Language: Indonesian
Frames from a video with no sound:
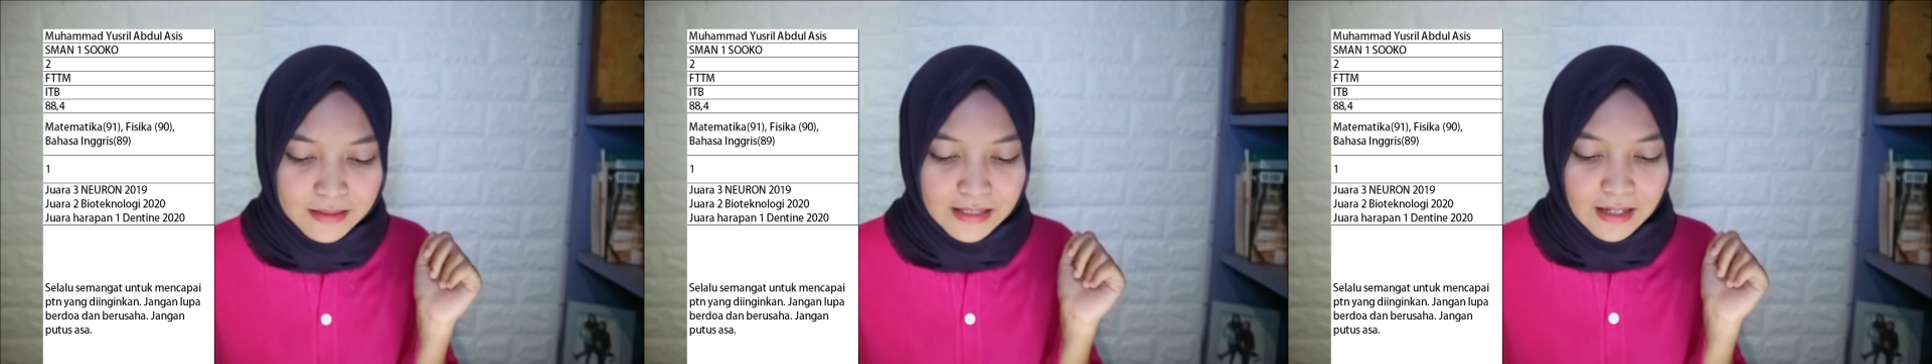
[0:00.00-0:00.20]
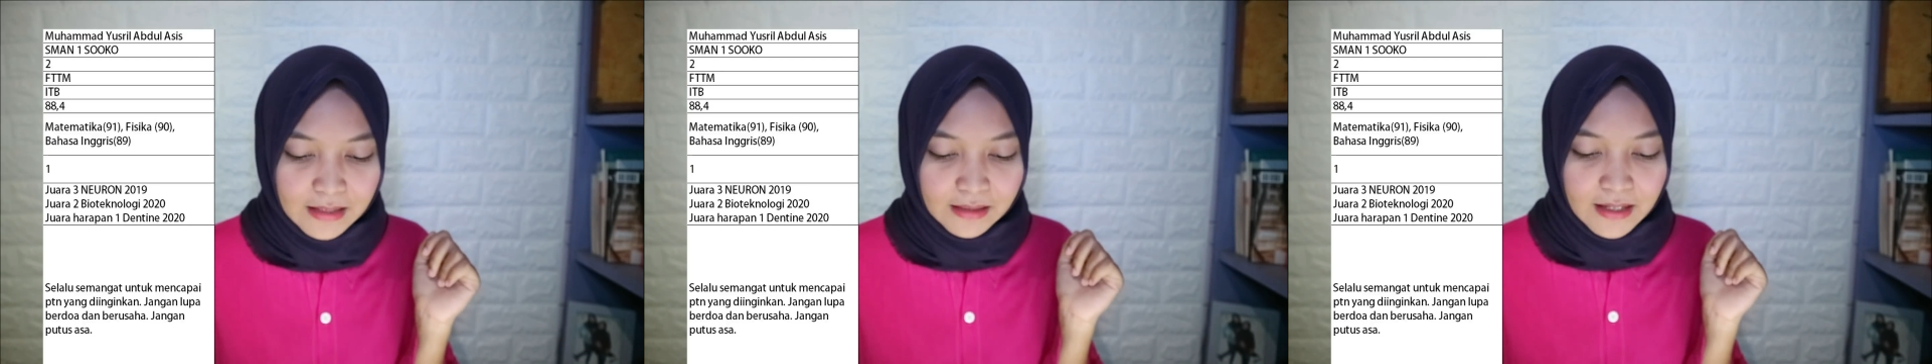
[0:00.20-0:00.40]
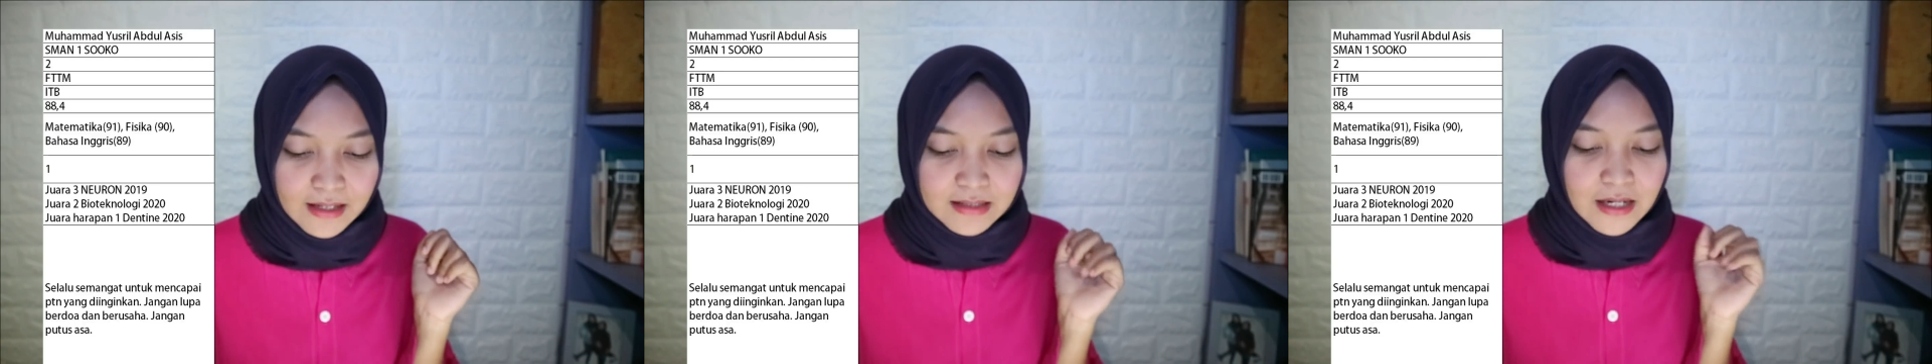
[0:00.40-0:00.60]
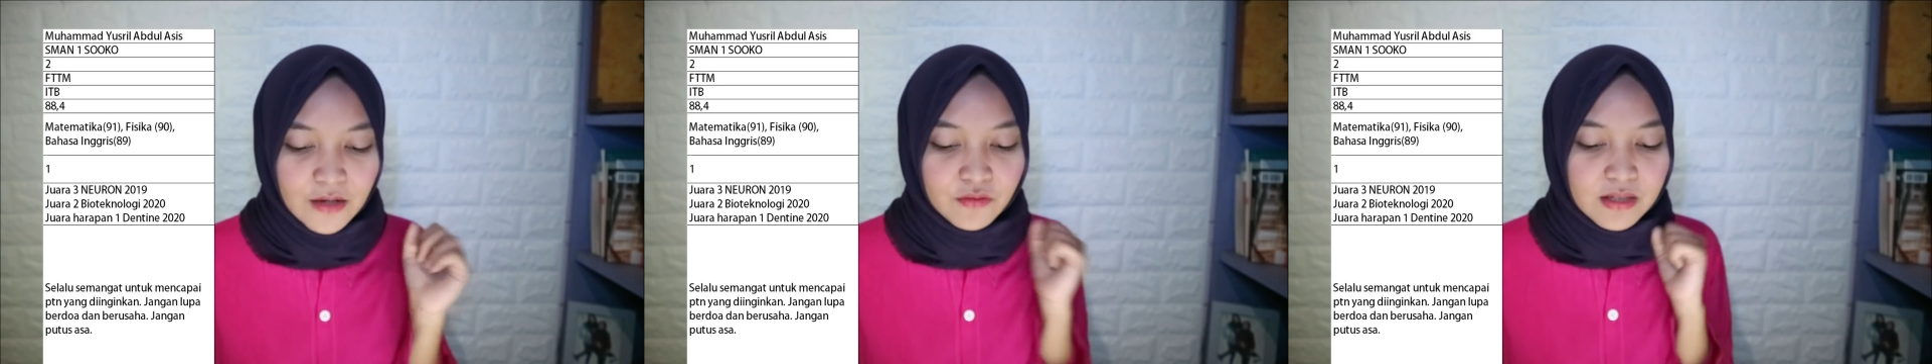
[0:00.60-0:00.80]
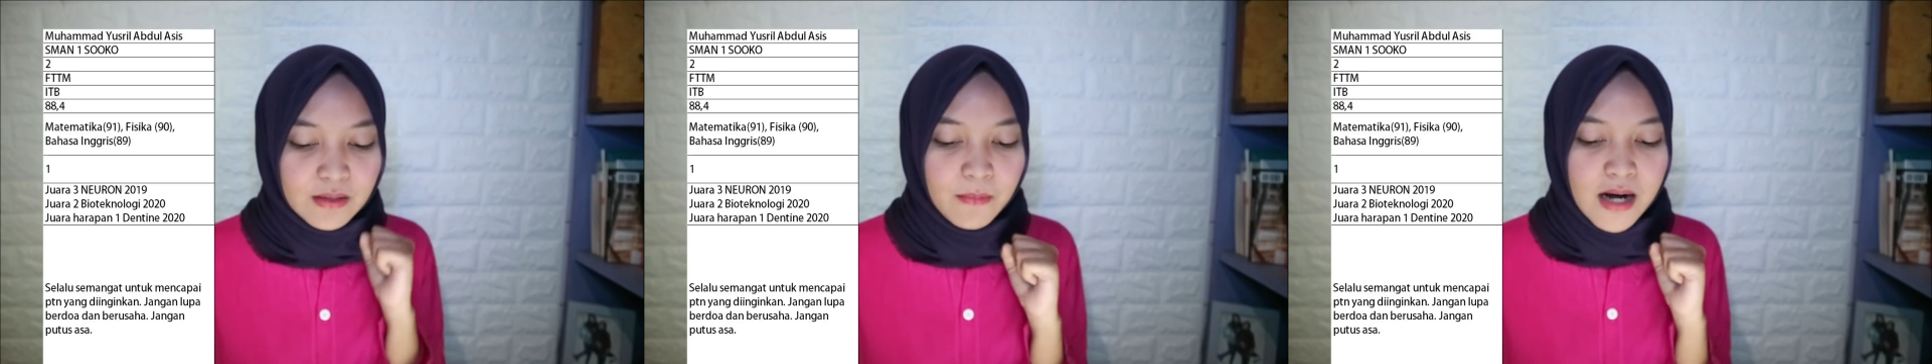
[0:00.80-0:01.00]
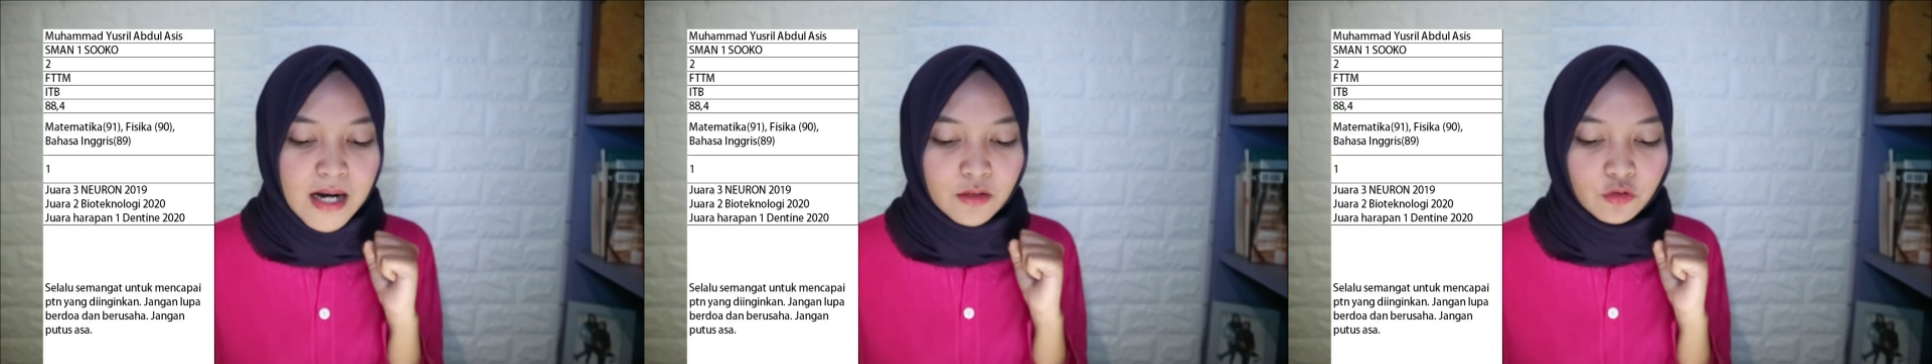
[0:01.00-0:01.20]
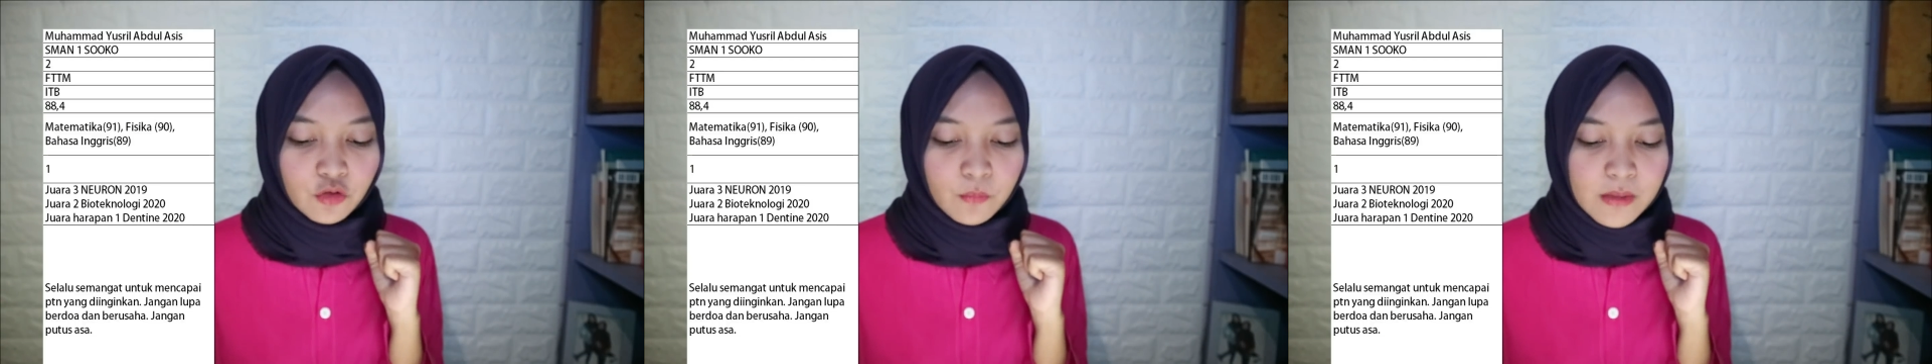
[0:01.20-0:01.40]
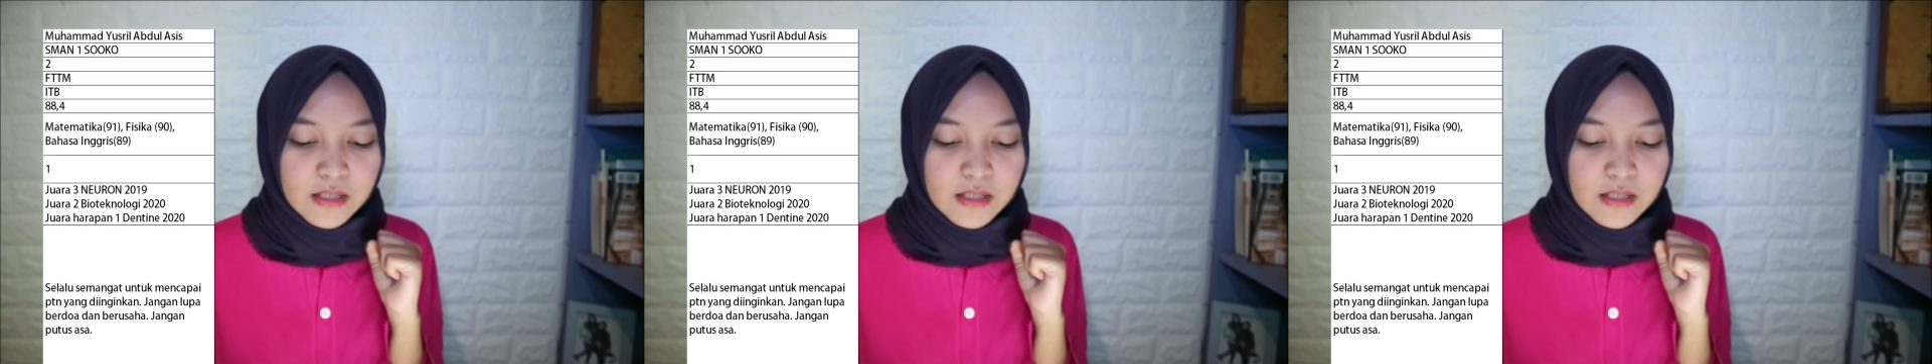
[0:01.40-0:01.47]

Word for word: Pesannya selalu semangat untuk